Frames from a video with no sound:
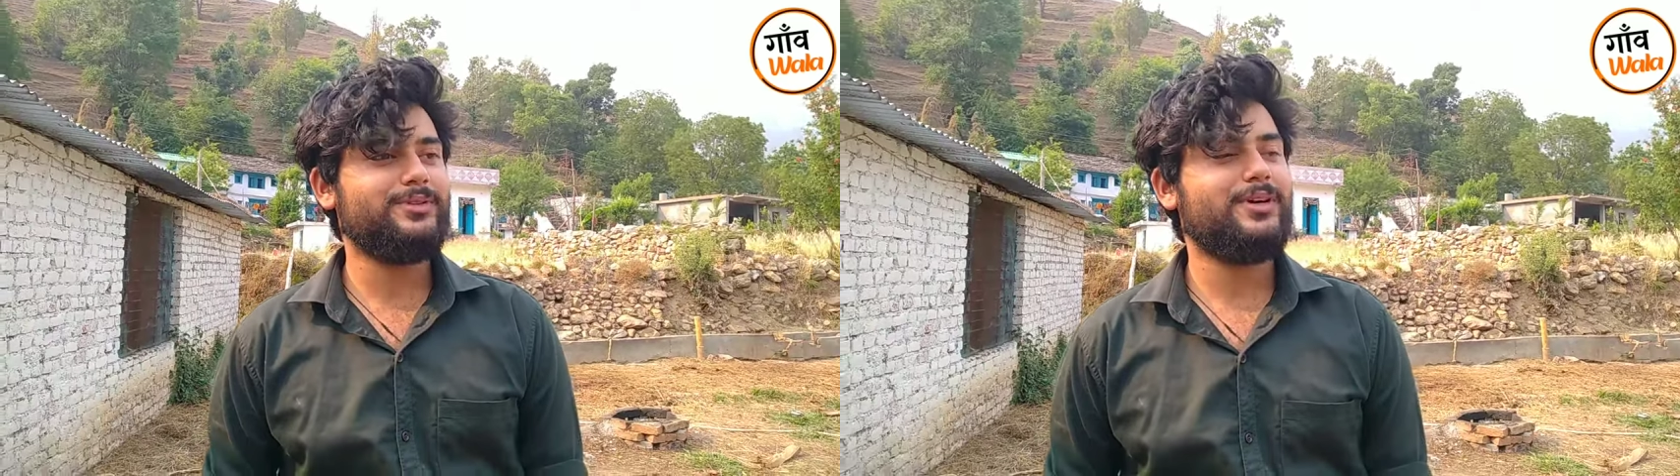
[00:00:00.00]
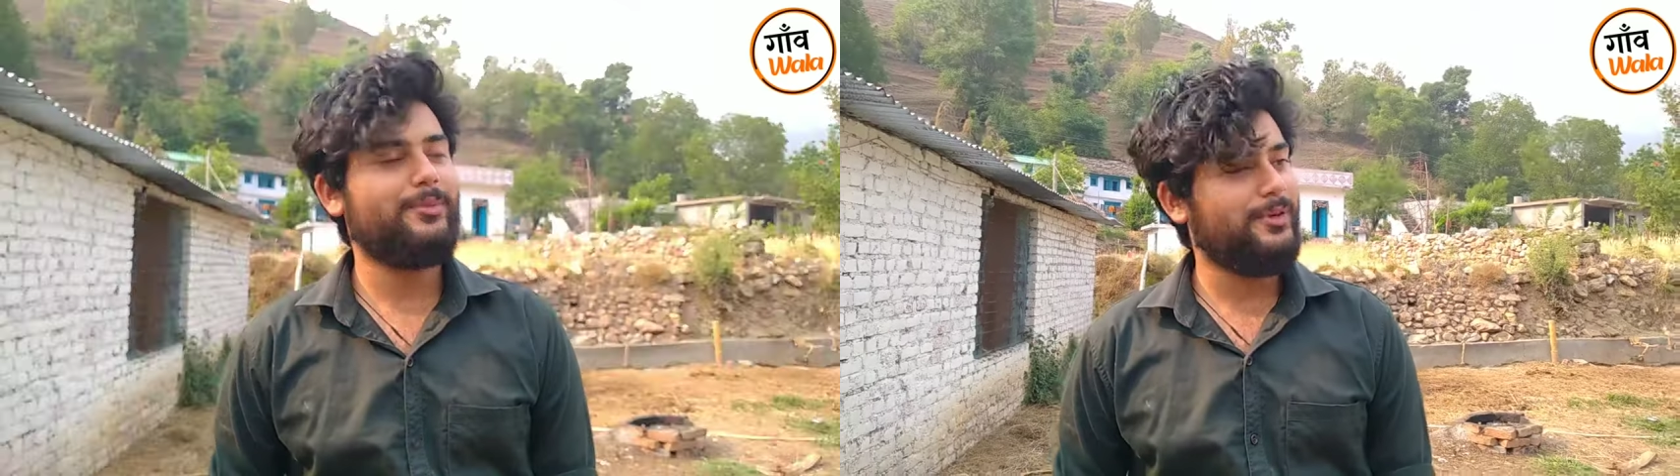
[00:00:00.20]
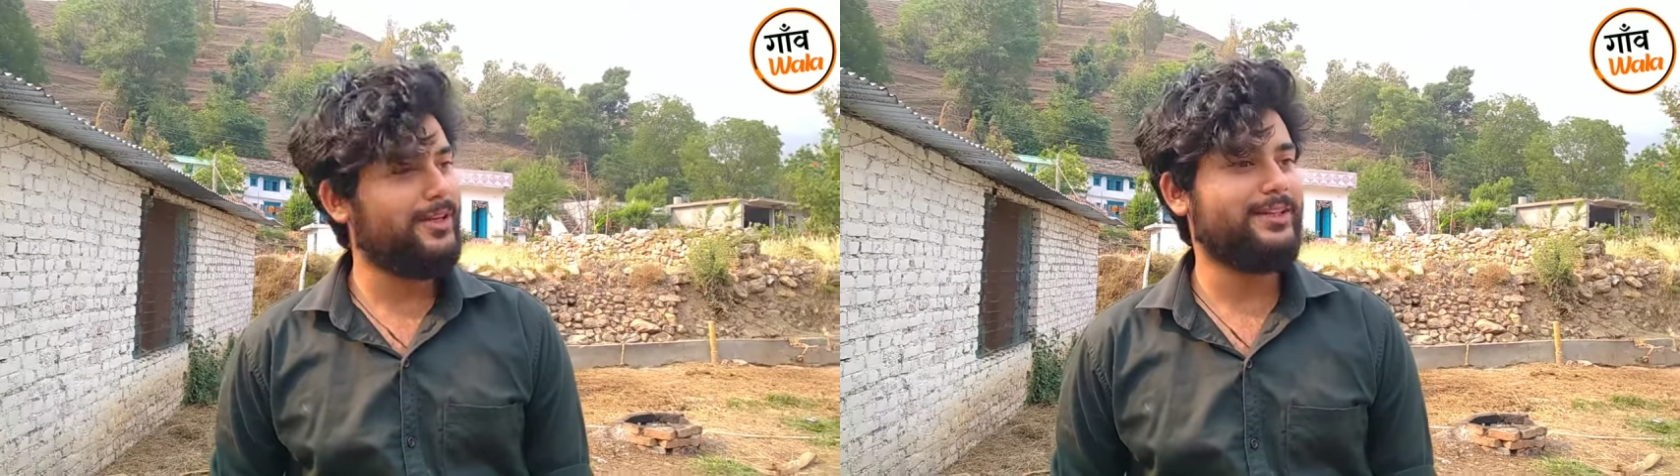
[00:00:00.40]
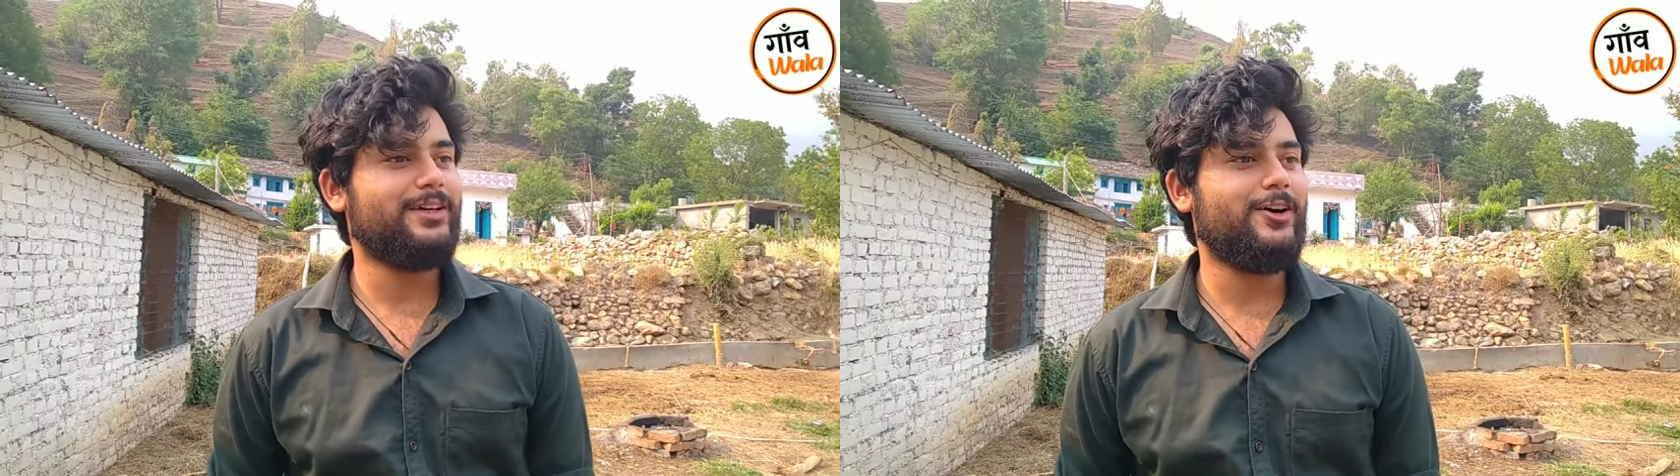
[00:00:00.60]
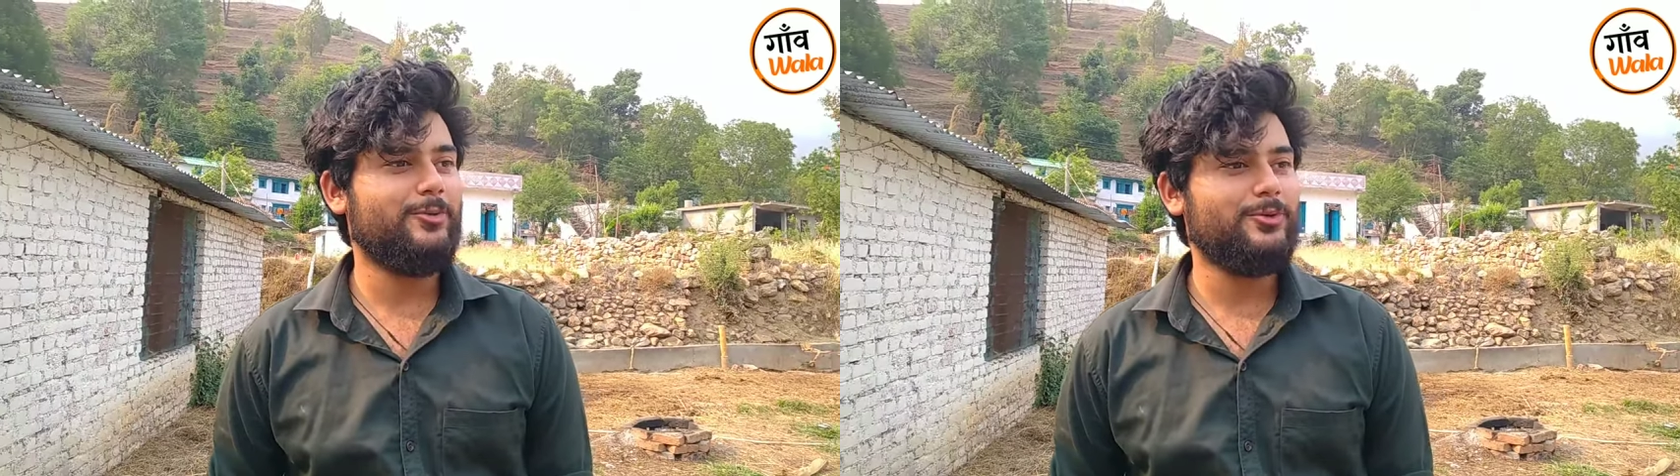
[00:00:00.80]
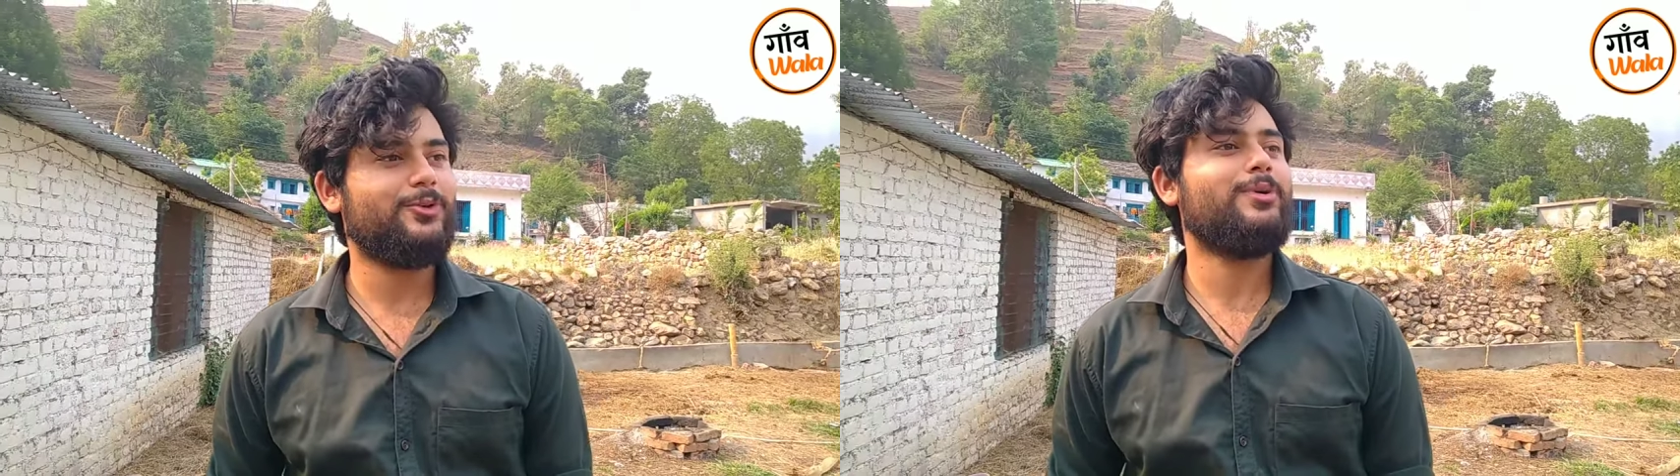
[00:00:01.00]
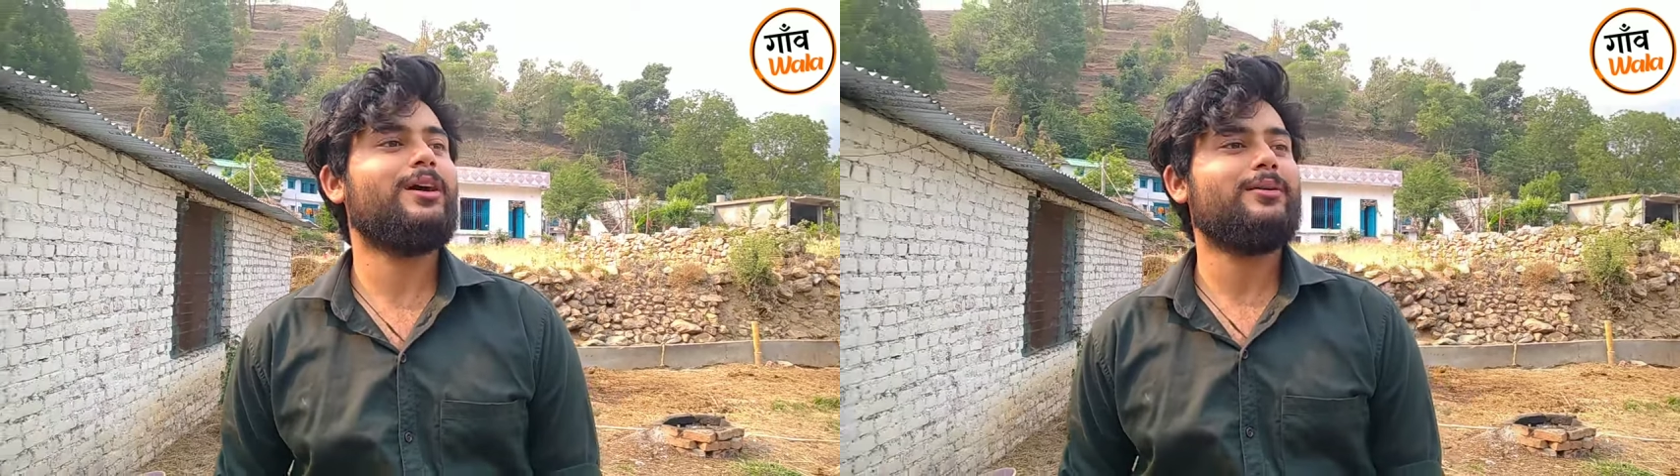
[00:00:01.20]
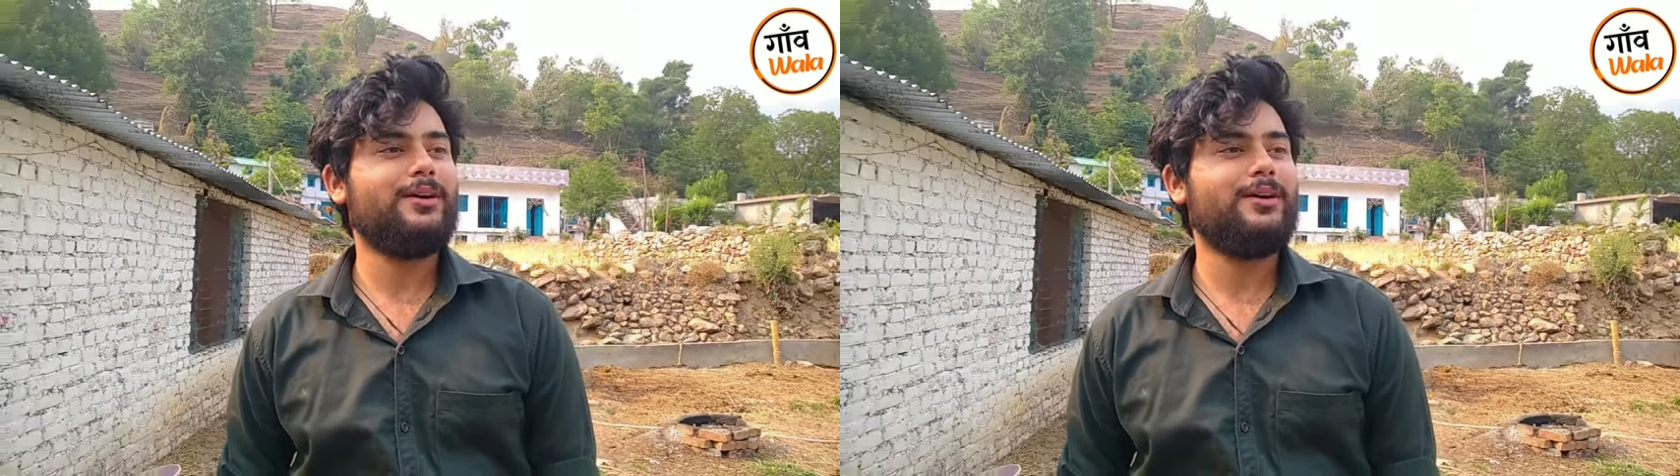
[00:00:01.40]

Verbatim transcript: घर में ही रहते हैं गाँव में उनको